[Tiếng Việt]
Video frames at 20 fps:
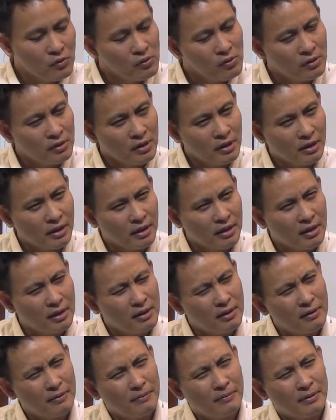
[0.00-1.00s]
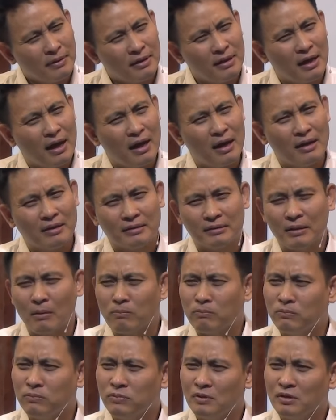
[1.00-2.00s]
lại đi mua những cái cái ờ,